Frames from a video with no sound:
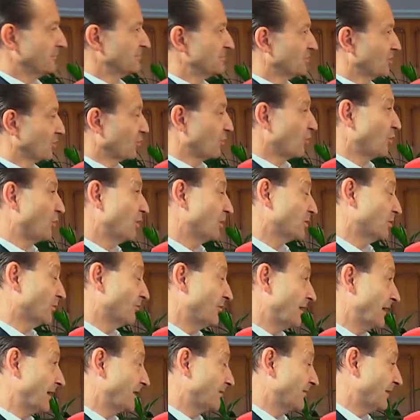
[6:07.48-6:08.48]
äh, zurückschaut
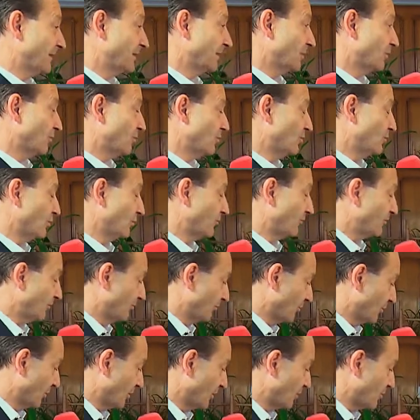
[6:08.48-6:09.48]
und vielleicht wieder
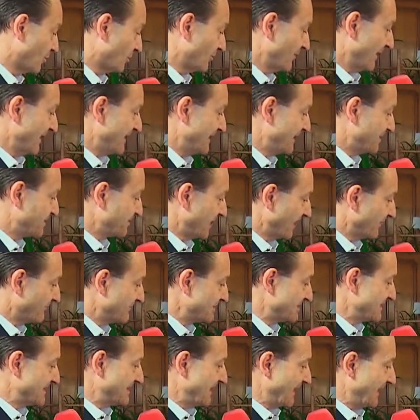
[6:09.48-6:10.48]
vorher schaut, welche
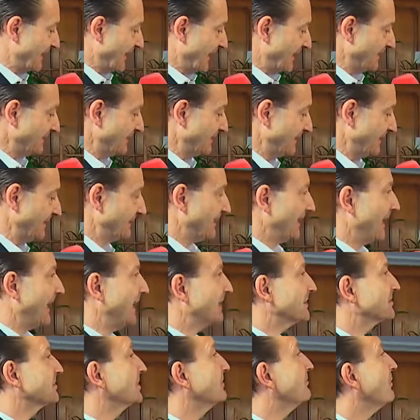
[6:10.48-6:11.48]
Geschäftsideen haben denn in den
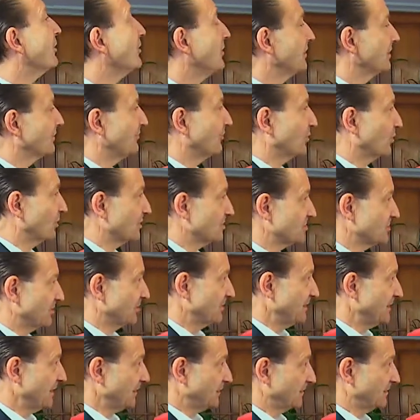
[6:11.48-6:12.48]
letzten Monaten
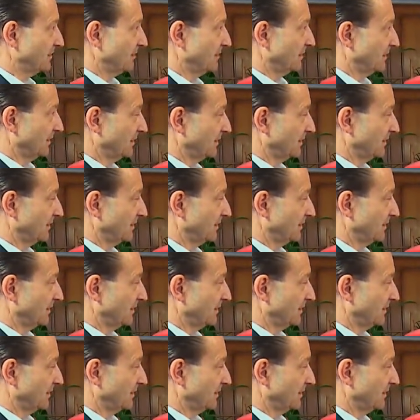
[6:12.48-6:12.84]
funktioniert?